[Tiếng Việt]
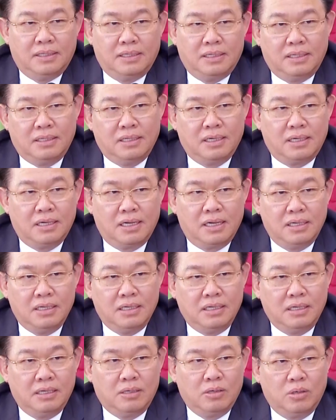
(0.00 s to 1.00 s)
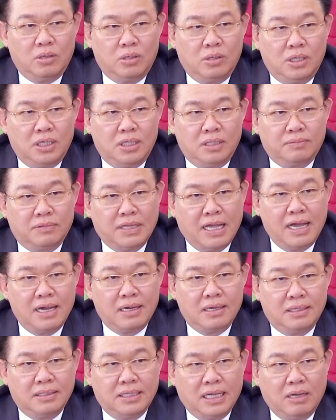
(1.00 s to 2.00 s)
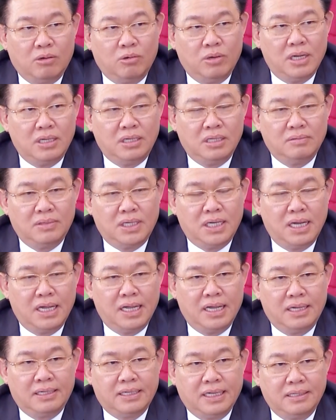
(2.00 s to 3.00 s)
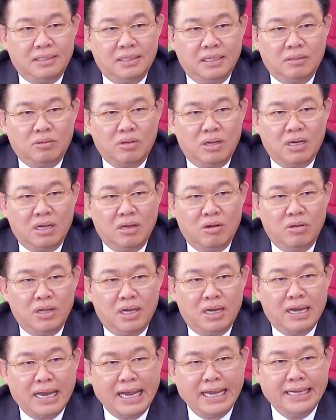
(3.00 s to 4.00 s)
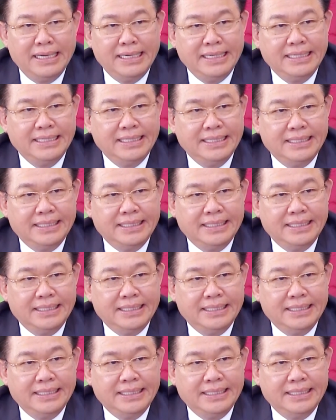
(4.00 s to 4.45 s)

à, nhất là những cái cơ hội hợp tác để giải quyết những vấn đề thách thức toàn cầu hiện nay